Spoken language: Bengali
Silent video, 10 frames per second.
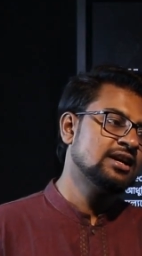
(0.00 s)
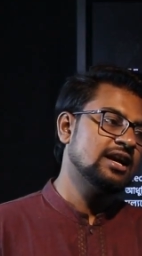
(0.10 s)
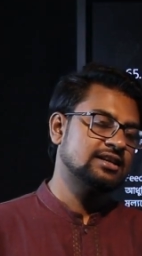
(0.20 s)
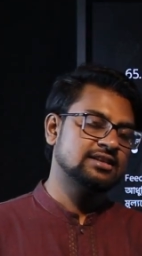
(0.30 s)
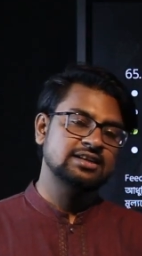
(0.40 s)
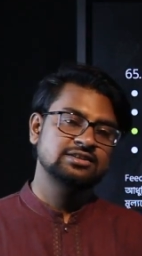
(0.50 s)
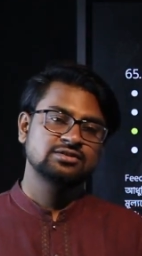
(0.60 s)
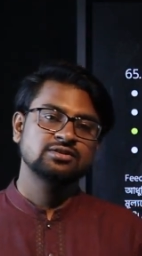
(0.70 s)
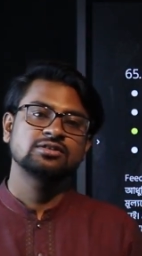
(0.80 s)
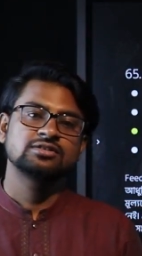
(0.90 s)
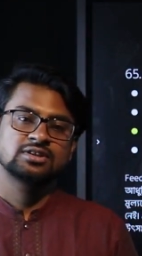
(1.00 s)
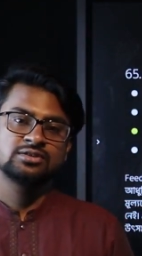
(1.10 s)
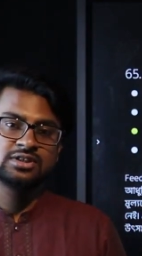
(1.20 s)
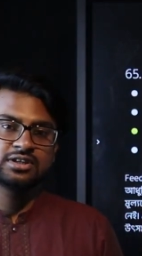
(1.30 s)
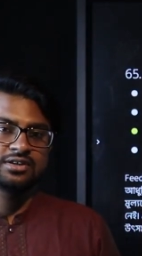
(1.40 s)
একটা নারীর জন্য কতটা
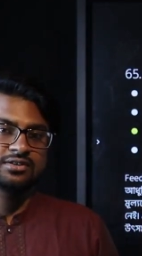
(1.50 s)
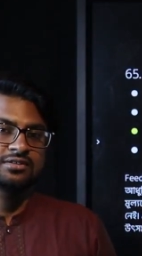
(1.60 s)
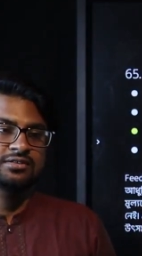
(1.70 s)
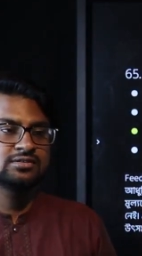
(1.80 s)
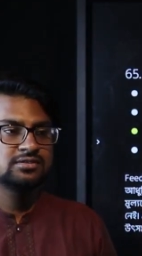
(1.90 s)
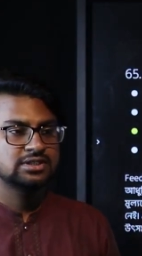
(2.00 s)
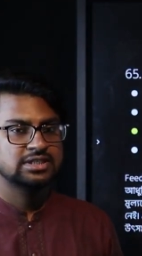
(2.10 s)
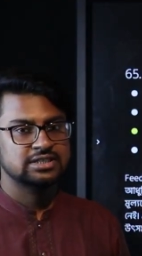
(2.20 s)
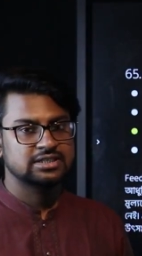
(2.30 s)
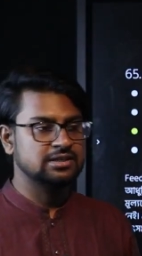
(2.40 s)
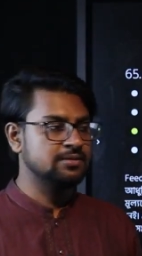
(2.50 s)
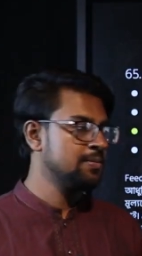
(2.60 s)
ক্ষতিকারক তো এটা একটা